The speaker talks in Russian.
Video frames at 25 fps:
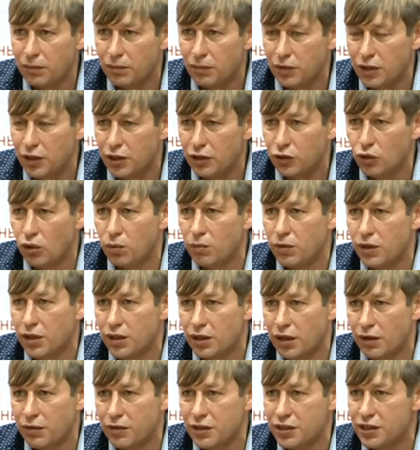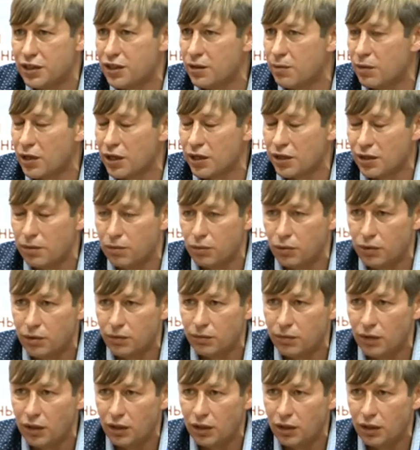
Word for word: мы и дома, и на выезде не брать не будем.